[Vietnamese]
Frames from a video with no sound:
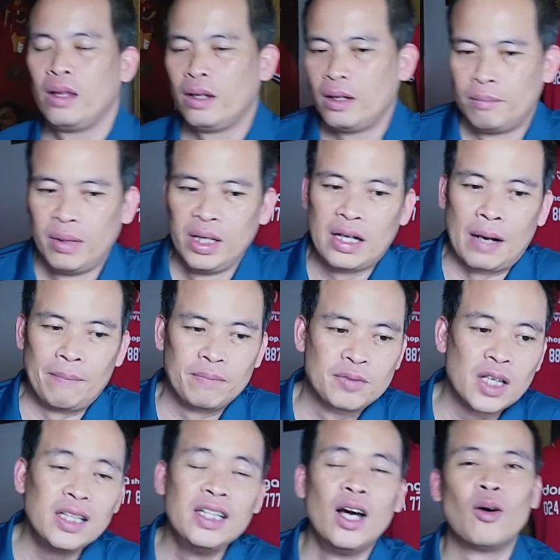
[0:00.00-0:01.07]
mình gặp
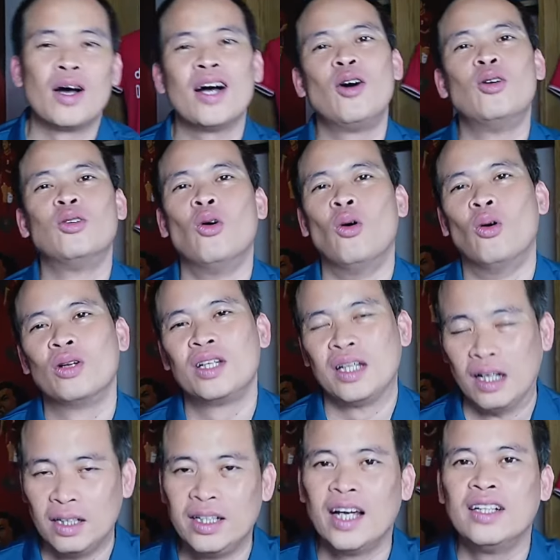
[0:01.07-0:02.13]
rất nhiều các cầu thủ
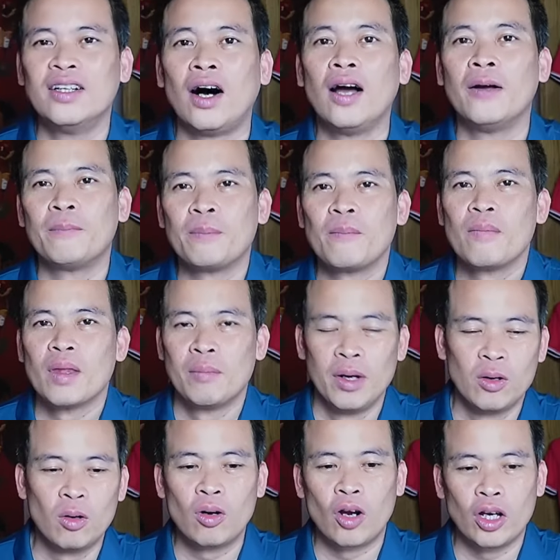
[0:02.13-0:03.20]
đương nhiên rồi mình
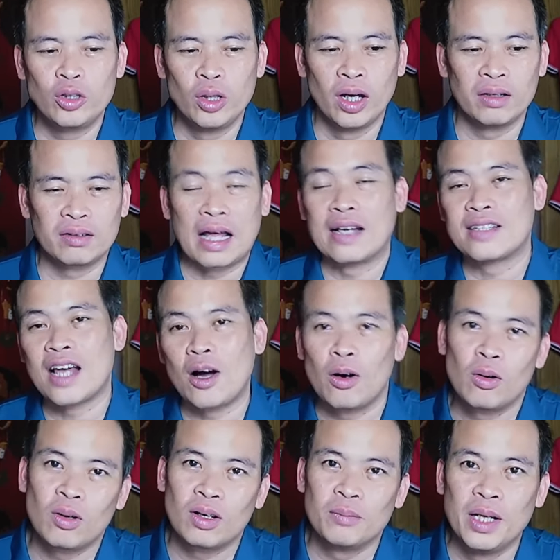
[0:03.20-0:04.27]
cũng có nói chuyện tại
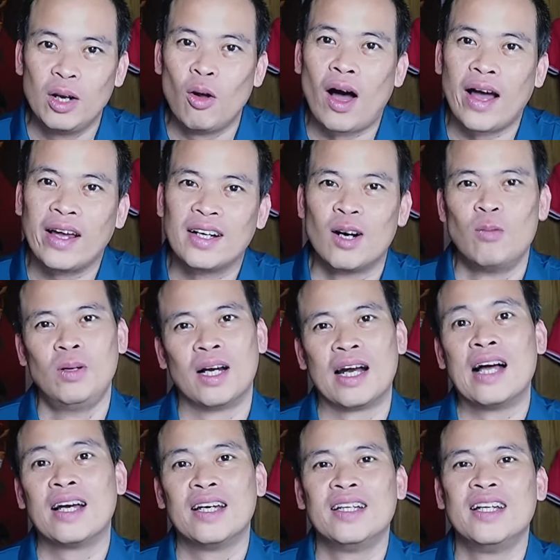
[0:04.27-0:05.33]
sao bị loại không được
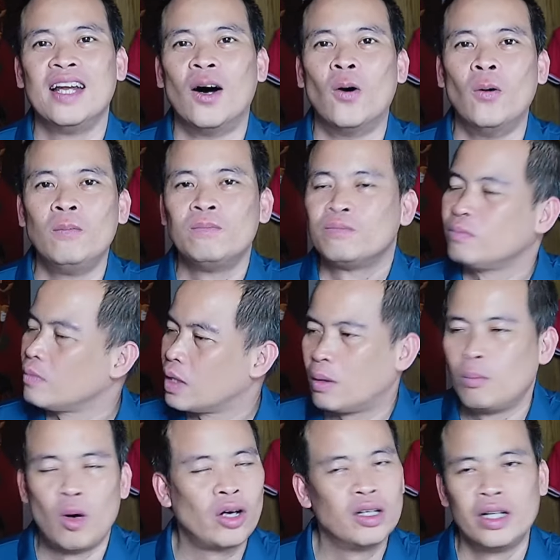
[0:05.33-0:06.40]
đăng ký thi đấu
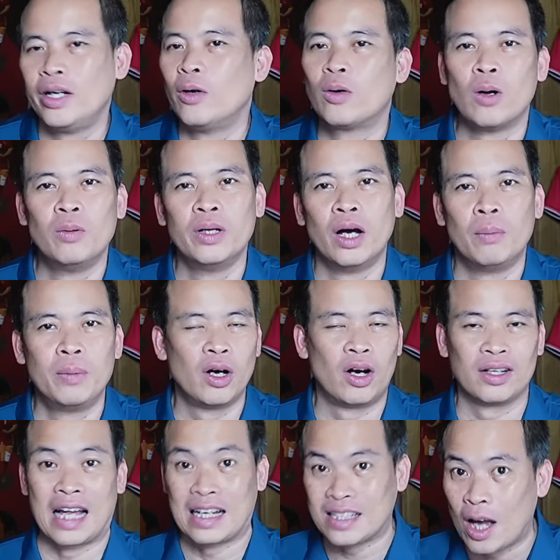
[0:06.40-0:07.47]
mọi người đều không hiểu mình
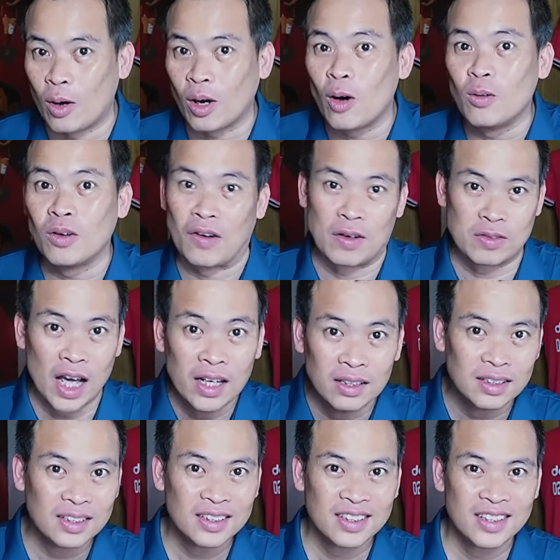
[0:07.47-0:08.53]
hỏi tại sao không được vào sân
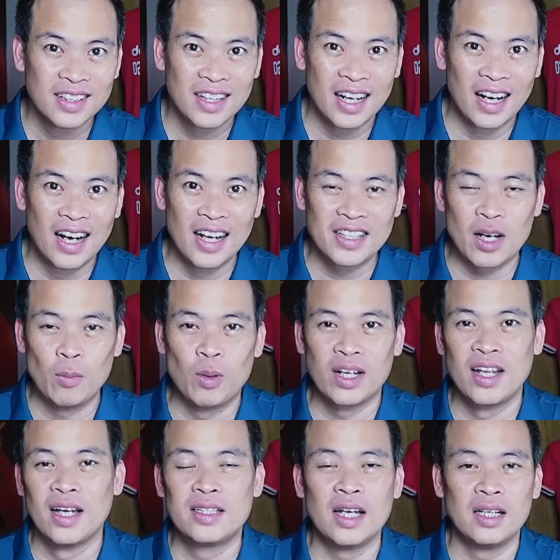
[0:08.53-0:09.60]
Đấy, trong một cái
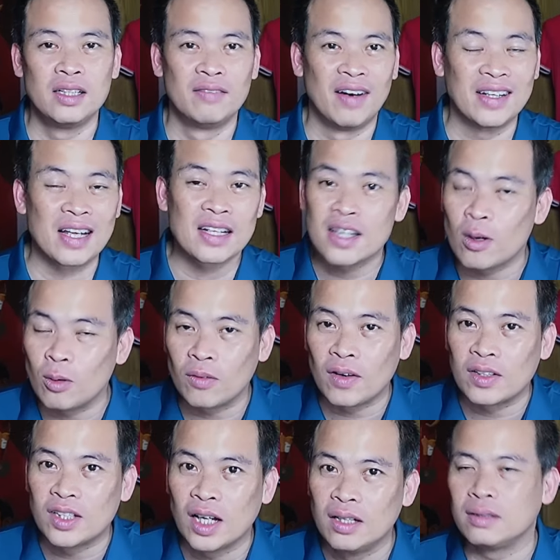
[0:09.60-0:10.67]
thế trận như vậy tại sao được vào
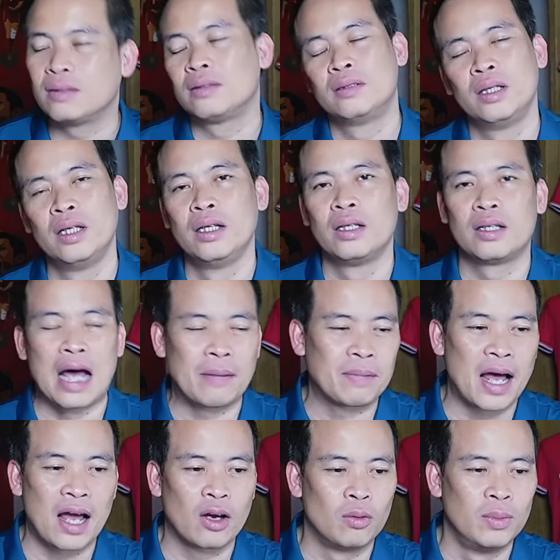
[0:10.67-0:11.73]
chân thì đáp
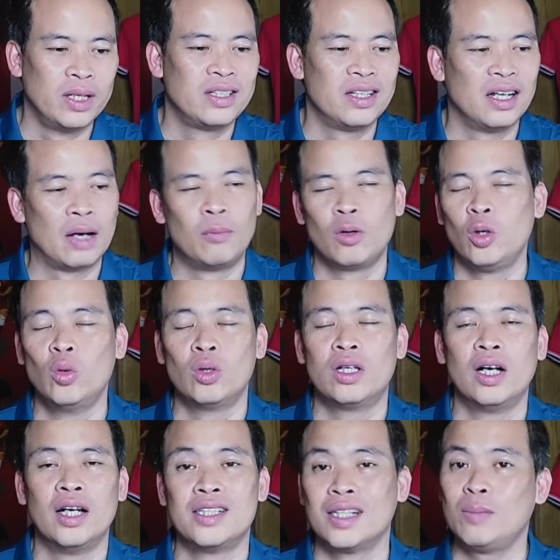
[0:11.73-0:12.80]
lại của mình chỉ là một cái nụ
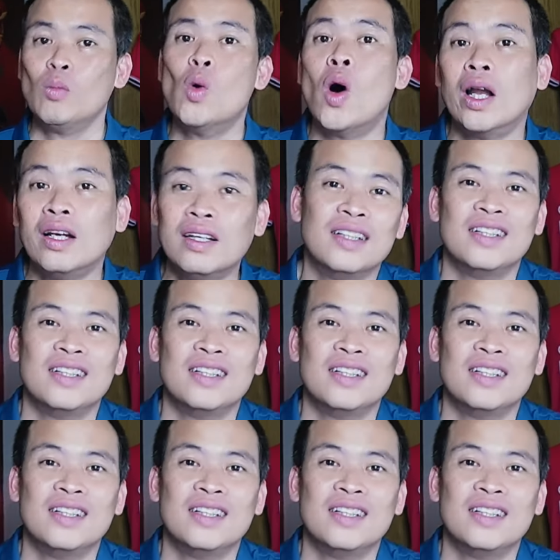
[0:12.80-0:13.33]
cười rất buồn